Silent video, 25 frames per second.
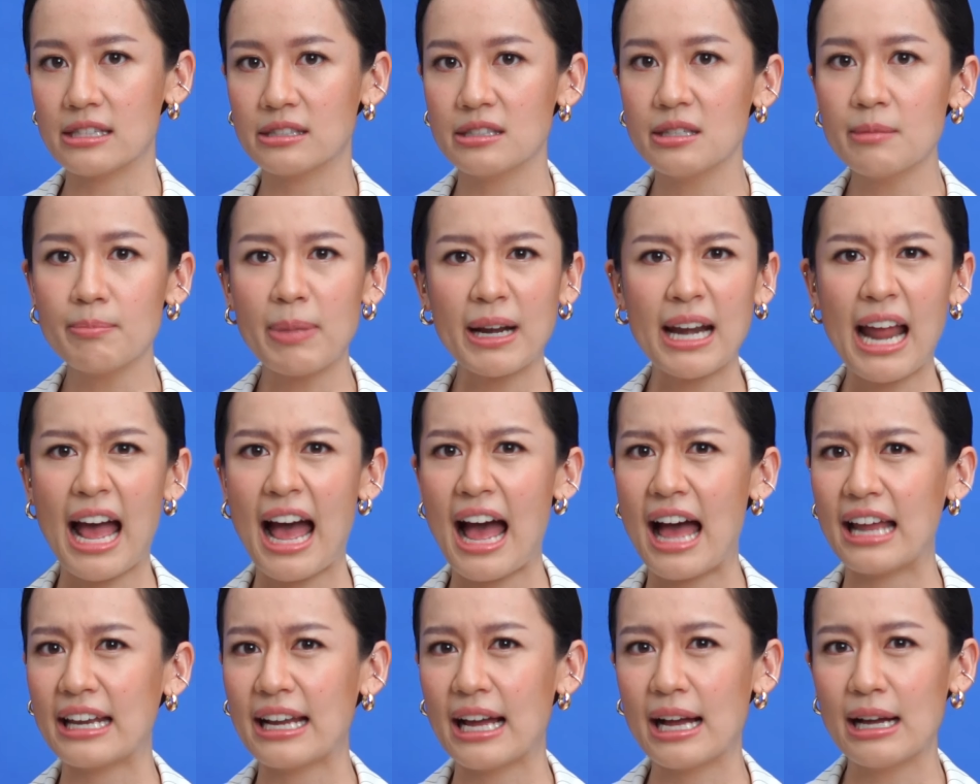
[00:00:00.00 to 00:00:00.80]
คะ ซึ่งปัญ
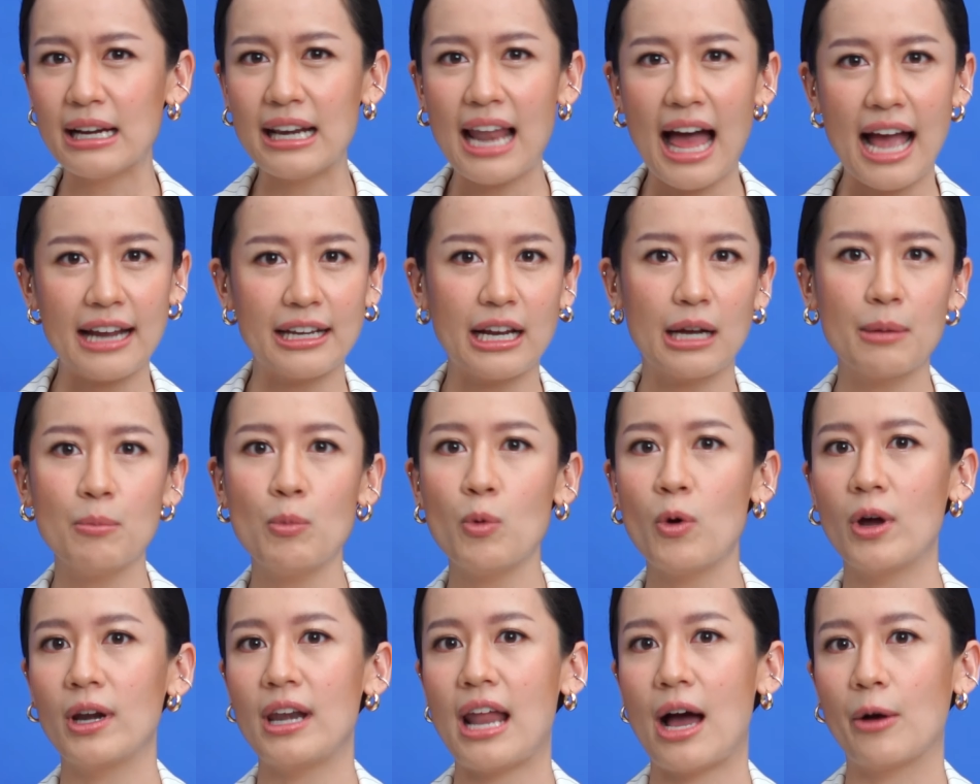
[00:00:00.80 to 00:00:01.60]
หาทั้งหลายทั้ง
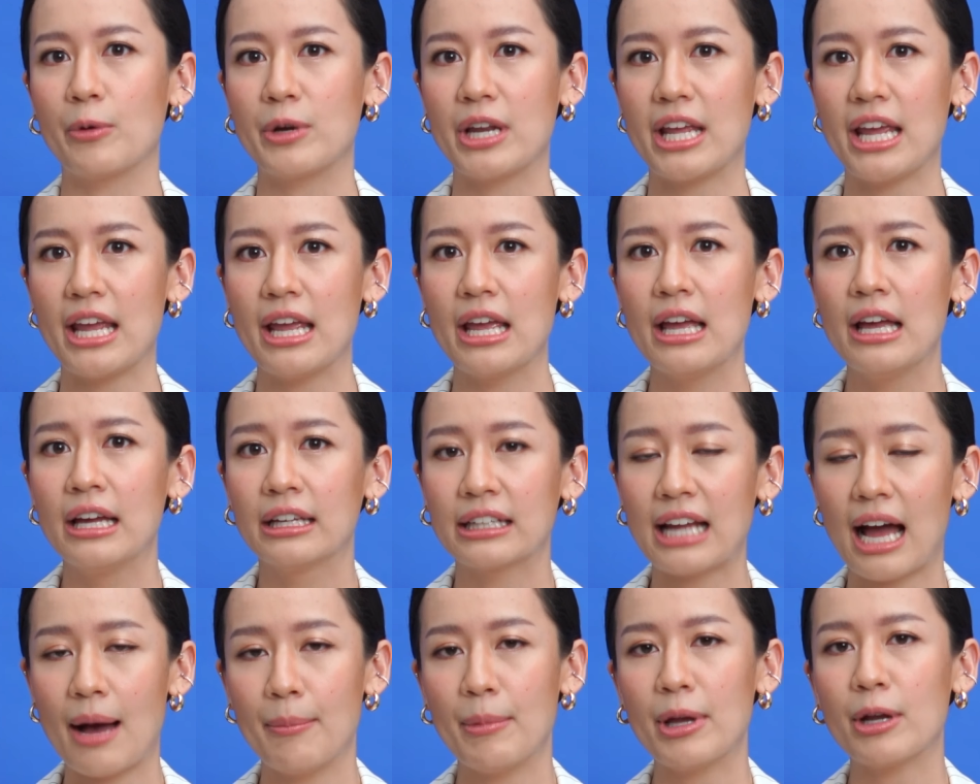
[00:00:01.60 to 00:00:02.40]
มวลเหล่านี้
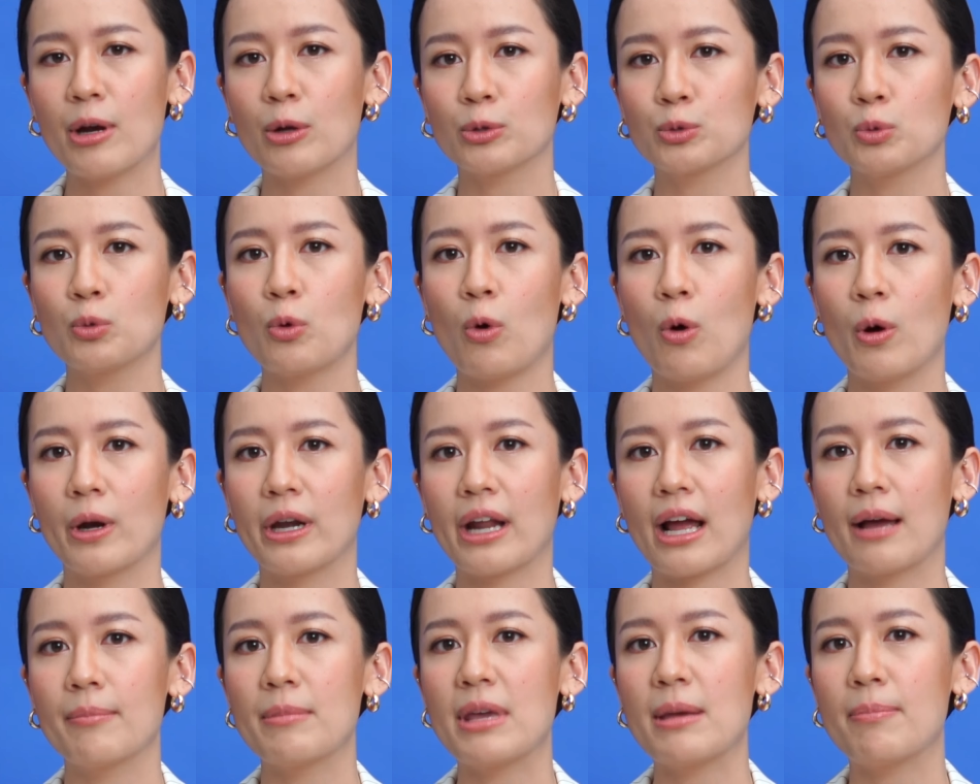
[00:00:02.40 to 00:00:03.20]
ทำให้เราทุกคน
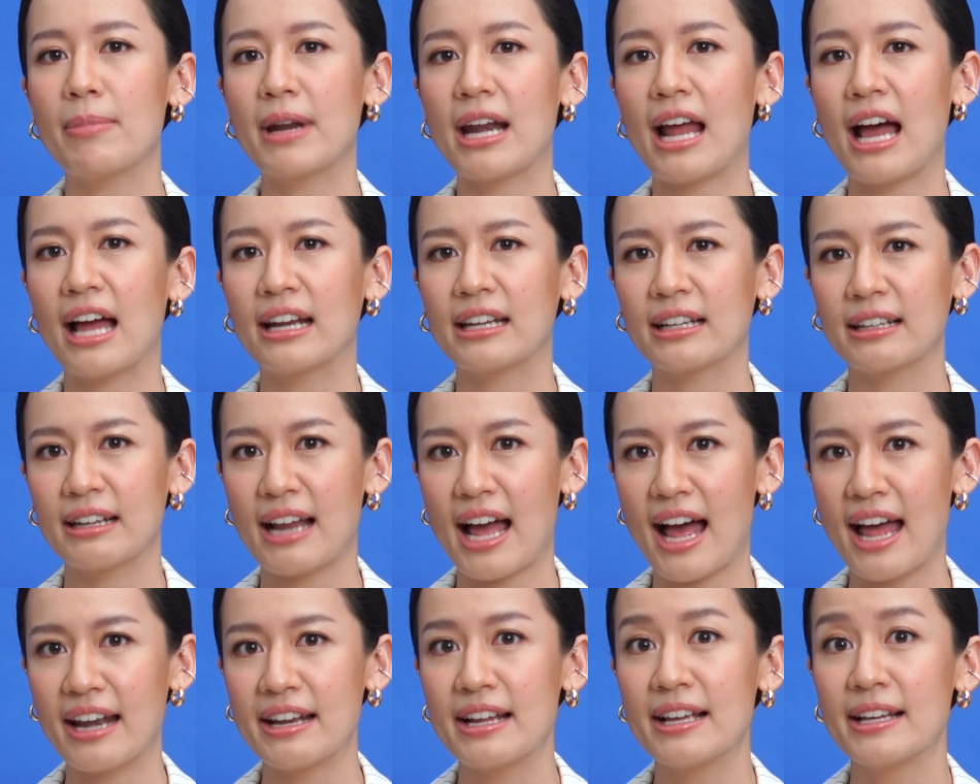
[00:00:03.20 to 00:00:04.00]
นะคะมีปัญหาทาง
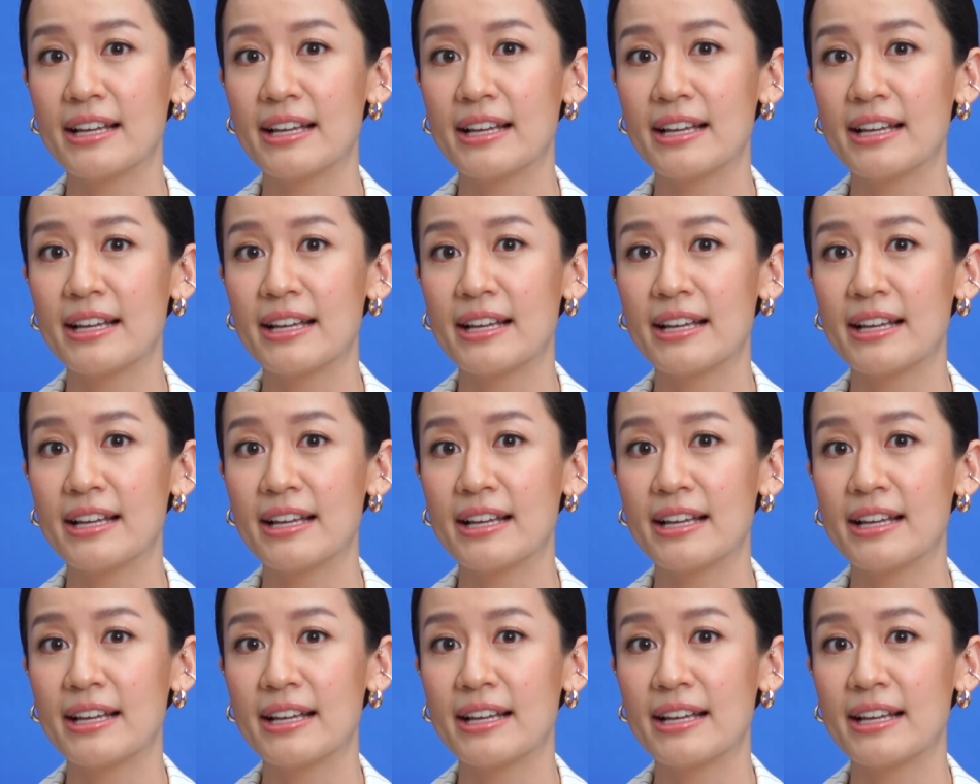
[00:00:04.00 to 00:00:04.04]
ด้าน